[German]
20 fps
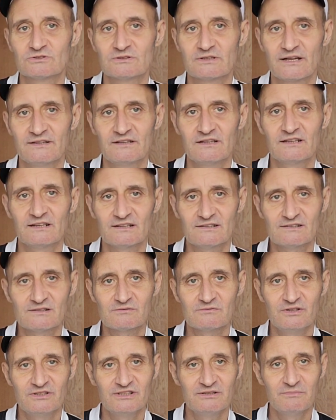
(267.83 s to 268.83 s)
Kennt ihr das,
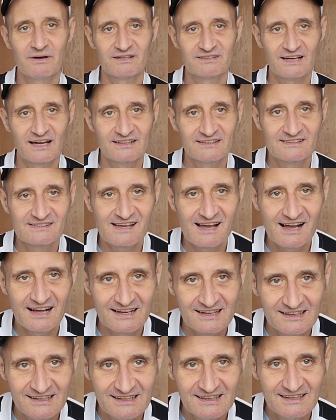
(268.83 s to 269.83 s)
wenn die mal ansagen,